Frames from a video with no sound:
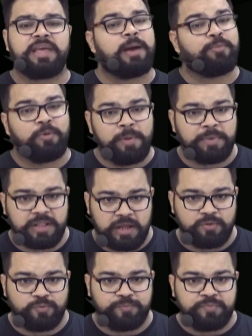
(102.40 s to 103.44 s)
कि आपको मैं बता
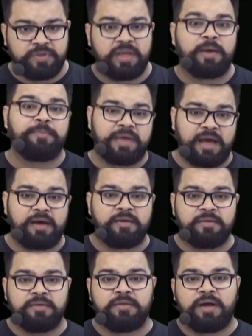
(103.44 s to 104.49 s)
दूं कि अब क्या
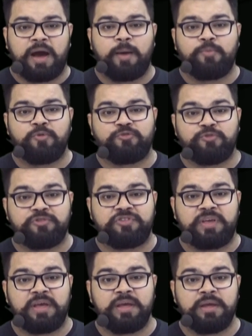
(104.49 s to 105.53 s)
आपको सोच
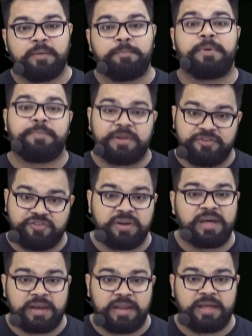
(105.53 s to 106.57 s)
के प्रिपरेशन
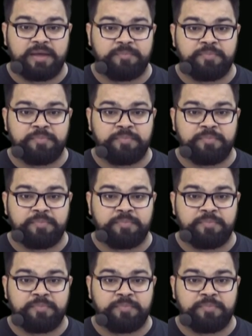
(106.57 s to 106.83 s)
करनी है